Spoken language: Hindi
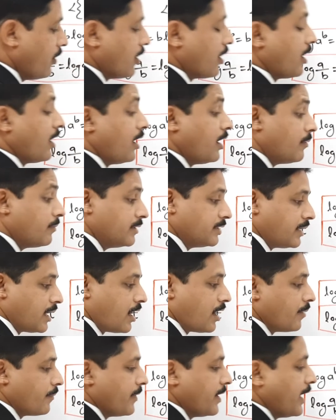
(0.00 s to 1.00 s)
और अब
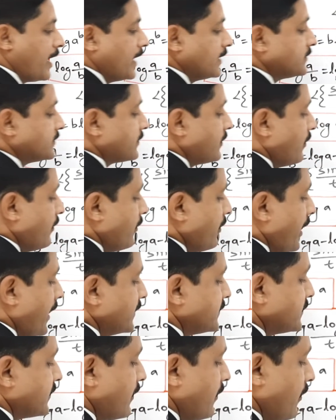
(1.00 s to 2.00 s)
यहां पे एस क्योर
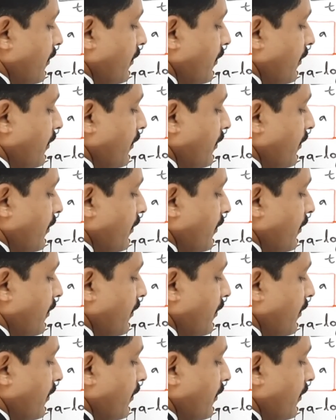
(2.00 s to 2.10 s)
एस